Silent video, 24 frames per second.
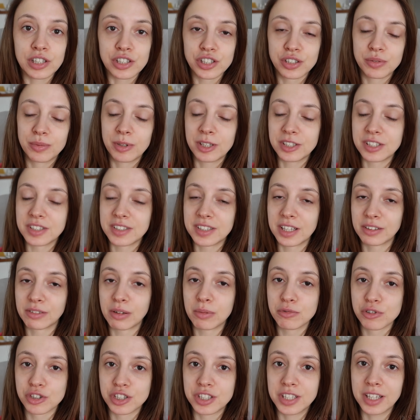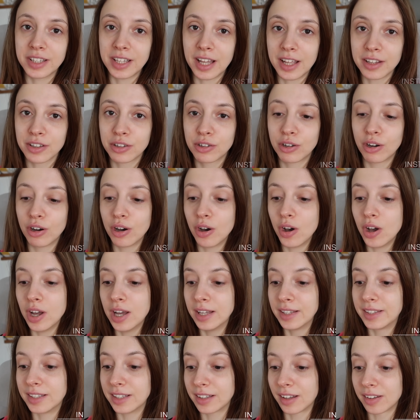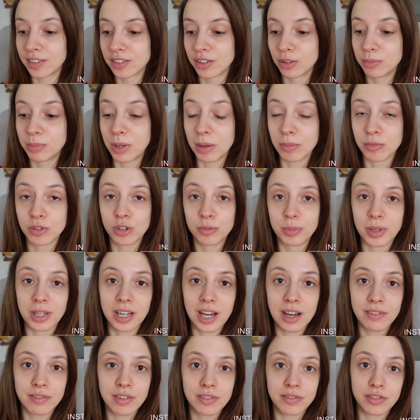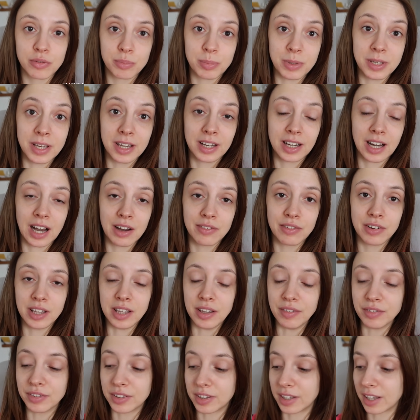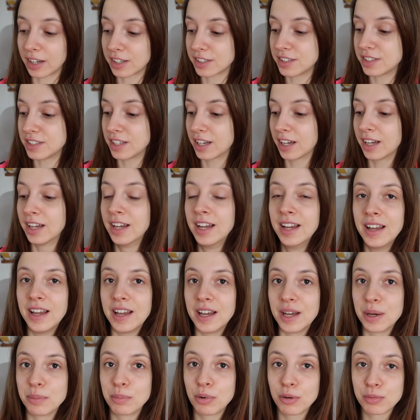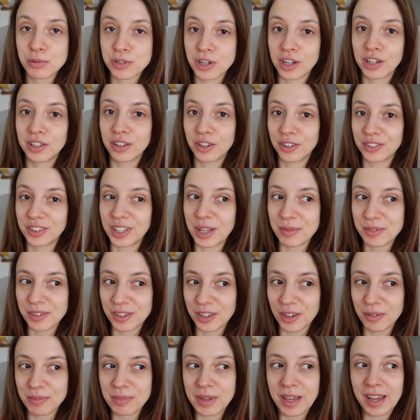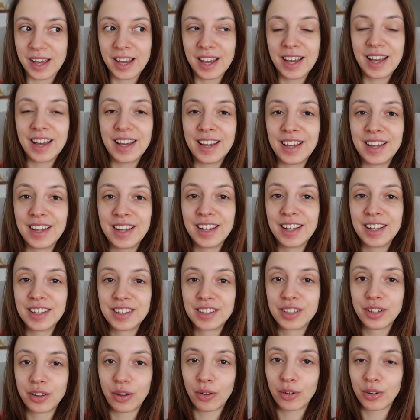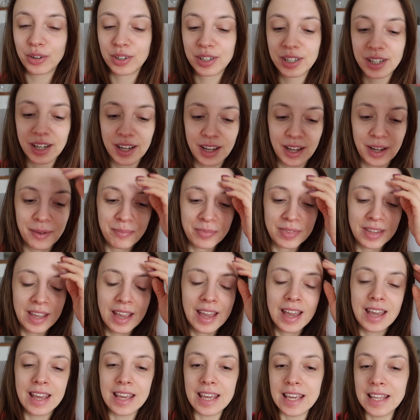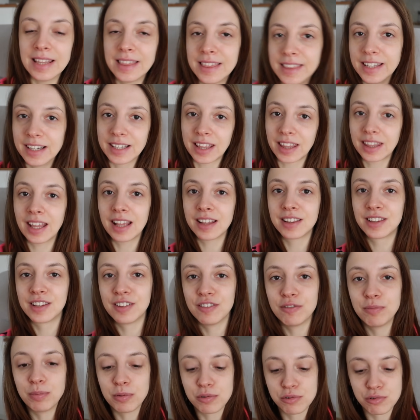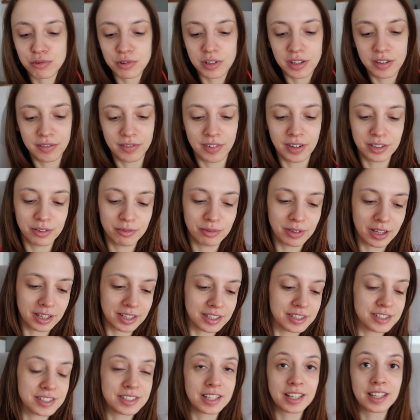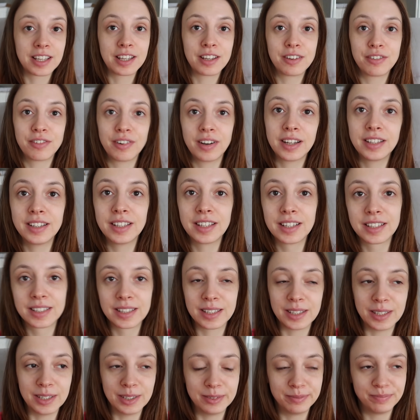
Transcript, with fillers: W każdym razie zjadam śniadanko, e, teraz zrobiłam sobie kawę, wypiję kawę i w trakcie e, poprzeglądam sobie e, trochę internety w poszukiwaniu jakichś takich fajnych